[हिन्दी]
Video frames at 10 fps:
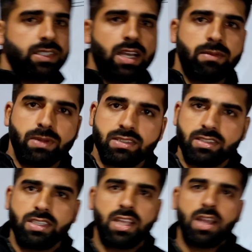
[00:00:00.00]
से यहाँ पर
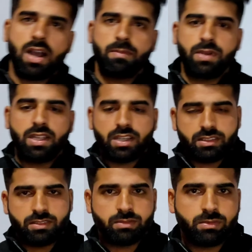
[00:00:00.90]
सीधे अपने
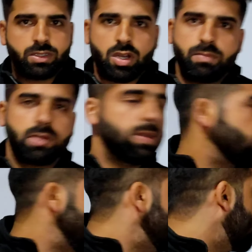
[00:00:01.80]
टॉपिक पे आते